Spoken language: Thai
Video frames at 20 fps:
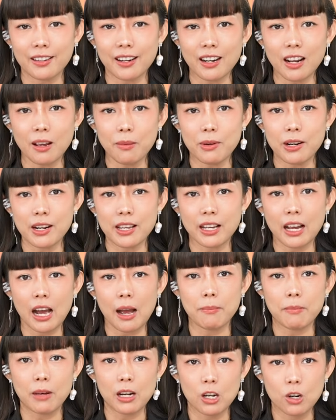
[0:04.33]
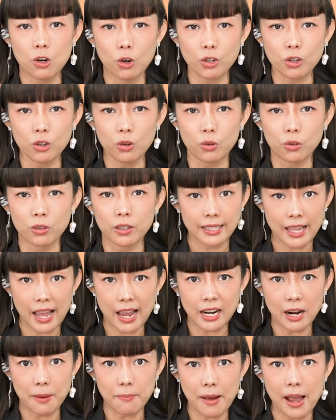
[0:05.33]
รัฐอเมริกามันลดลง แต่
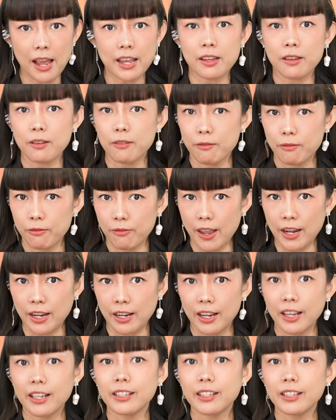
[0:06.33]
ทำไมเฟด